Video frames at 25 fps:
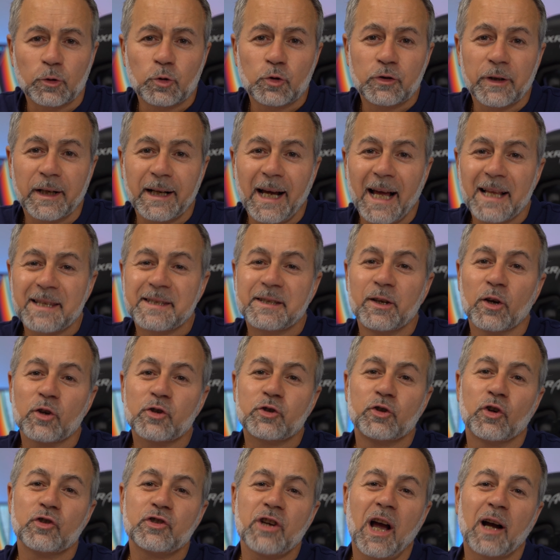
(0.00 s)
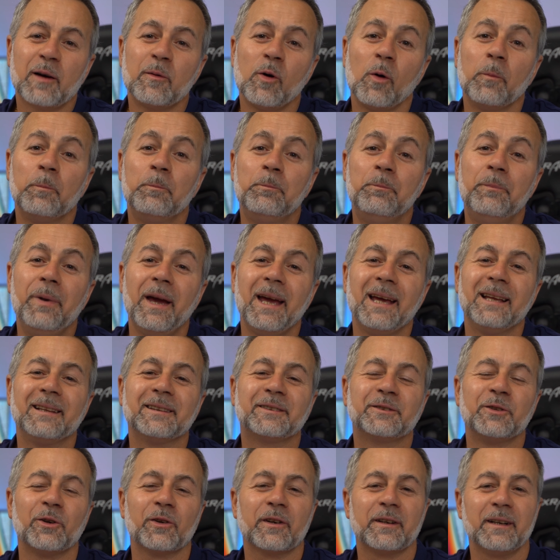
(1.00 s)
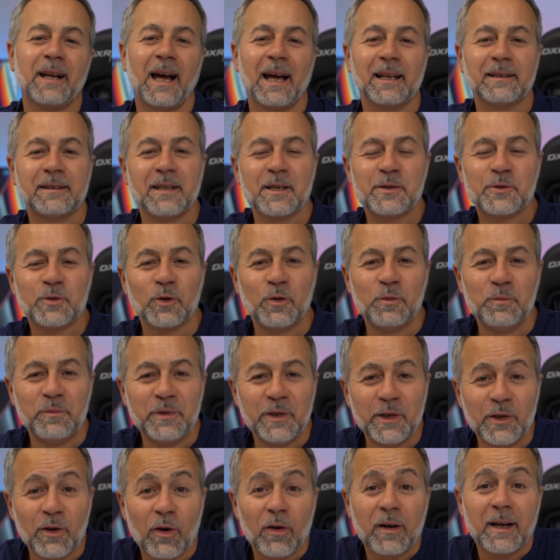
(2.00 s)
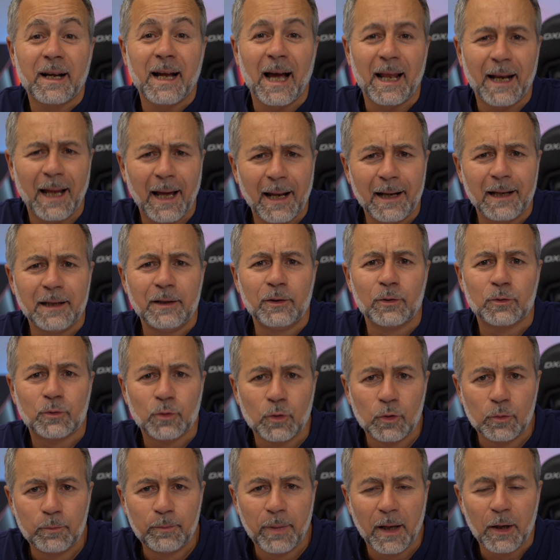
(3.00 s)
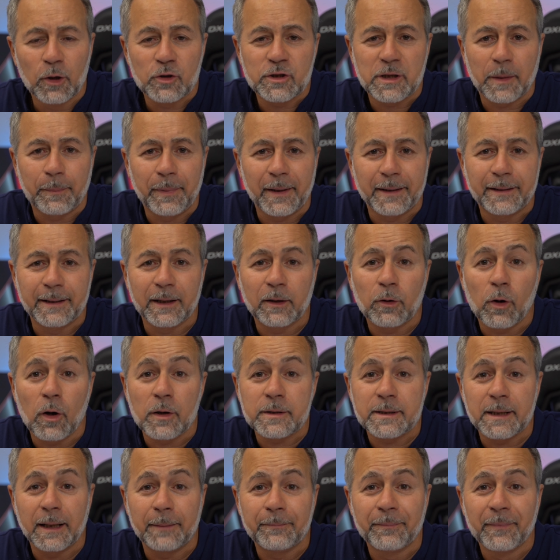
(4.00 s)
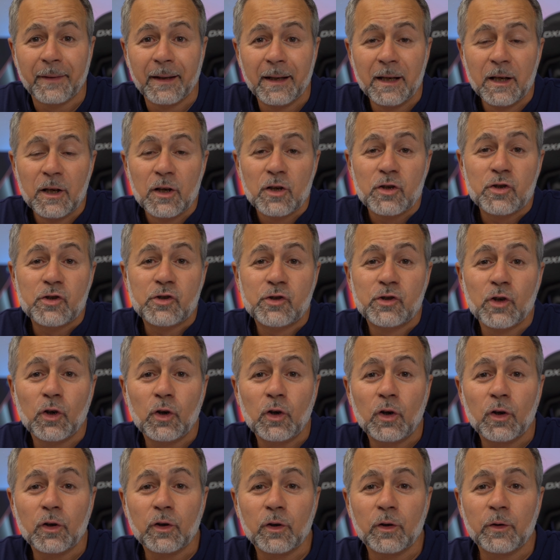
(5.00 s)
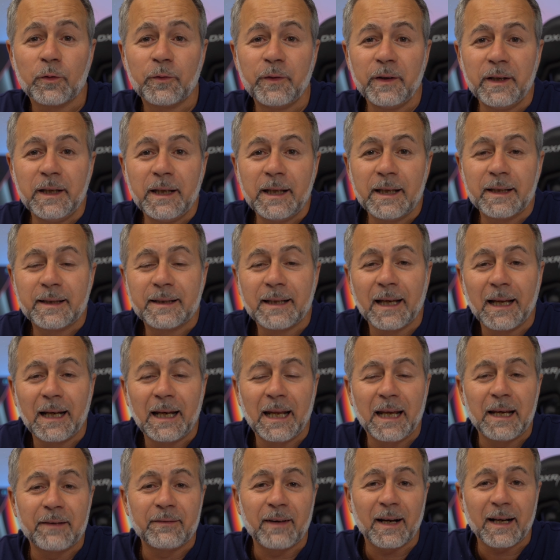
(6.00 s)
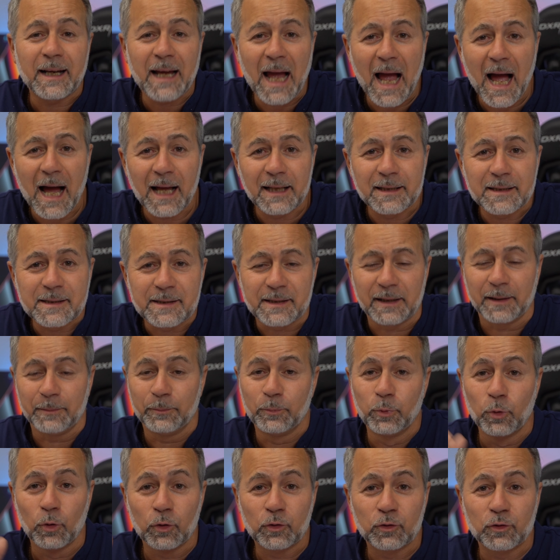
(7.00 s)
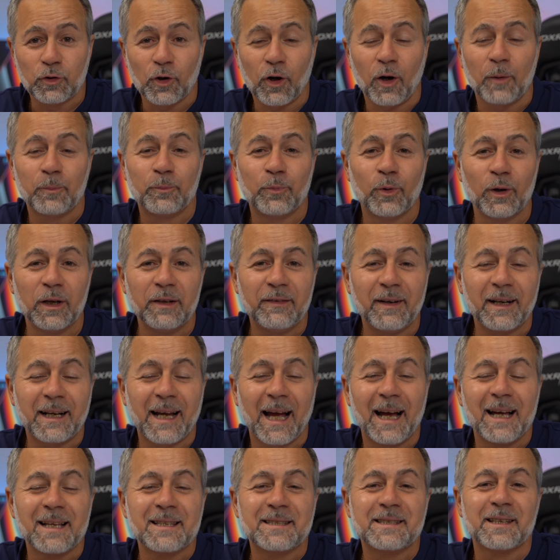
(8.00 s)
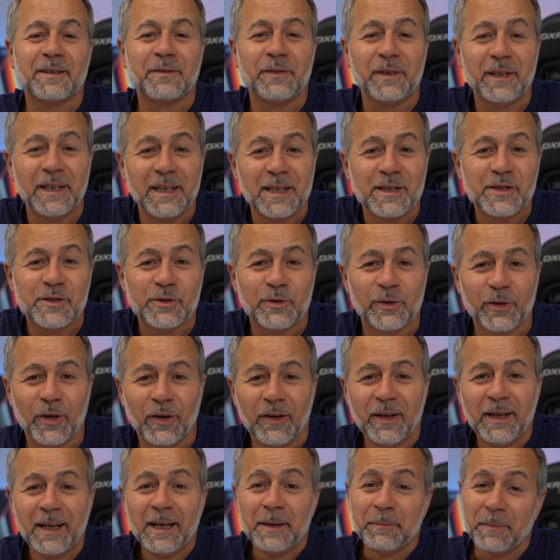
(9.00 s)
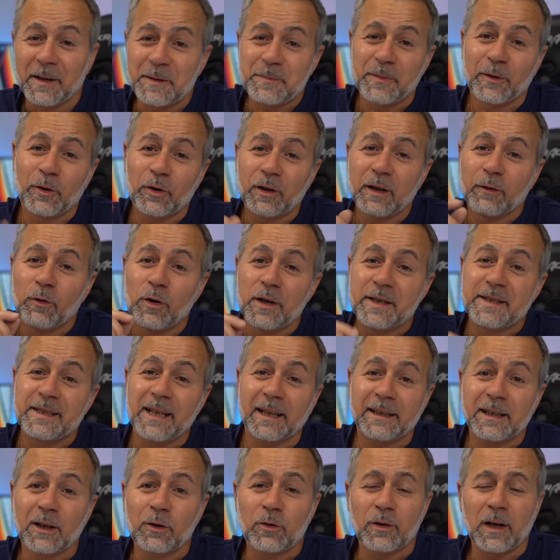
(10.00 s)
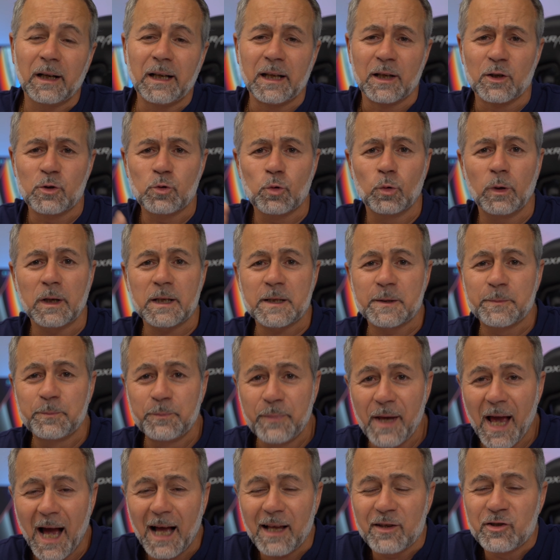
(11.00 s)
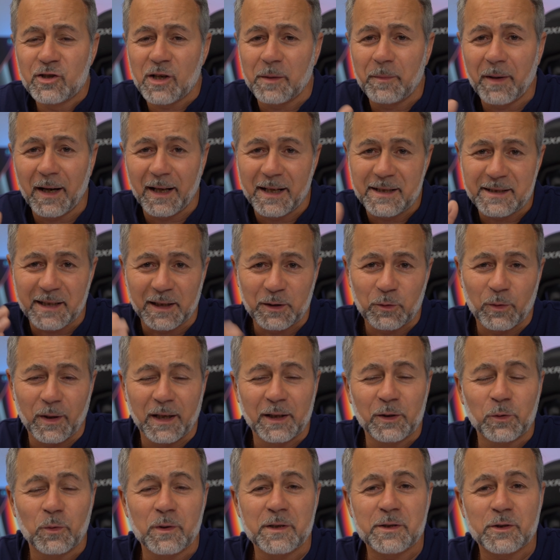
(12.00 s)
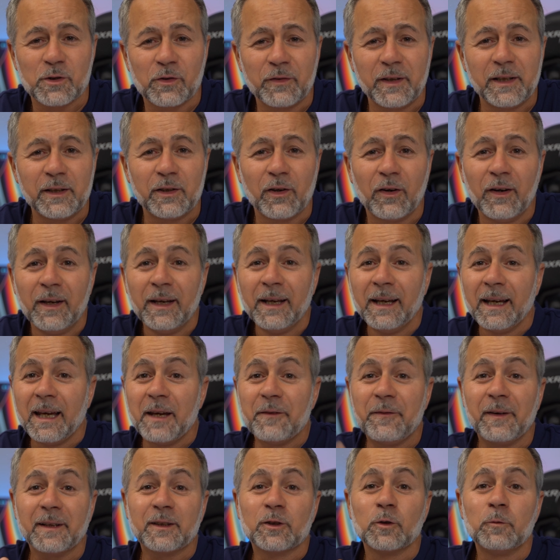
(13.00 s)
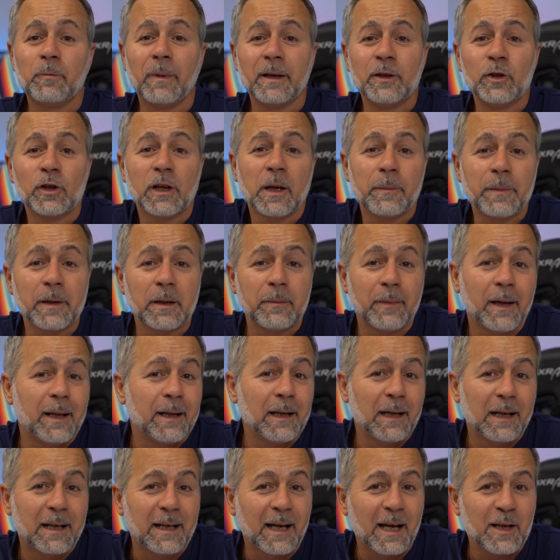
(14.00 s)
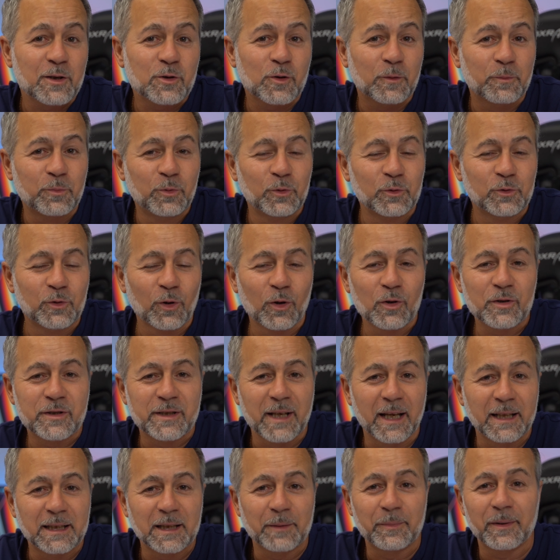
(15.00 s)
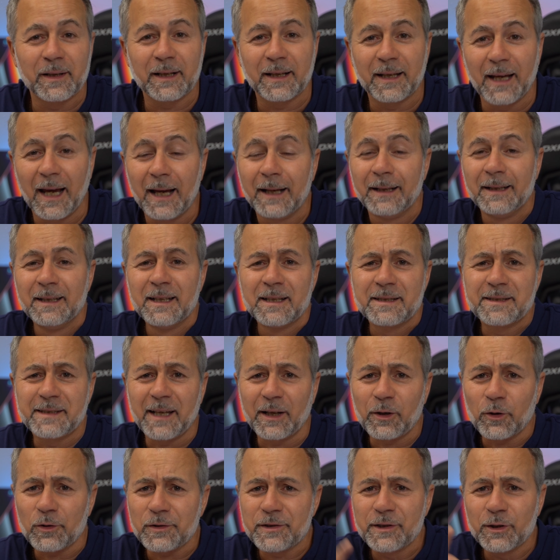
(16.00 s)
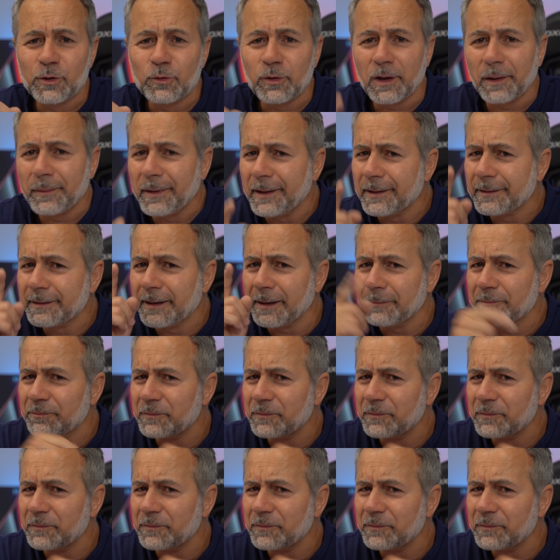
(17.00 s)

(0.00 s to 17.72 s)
tutti ragazzi, io sono Giacomo, bentornati sul mio canale YouTube. Lo sapete cosa? Sono finite le vacanze, purtroppo le vacanze finiscono, ma spero che voi siate ancora lì, sulla spiaggia, magari state guardando questo video e fate un bagno anche per me nel caso appunto lo siete perché sarò sicuramente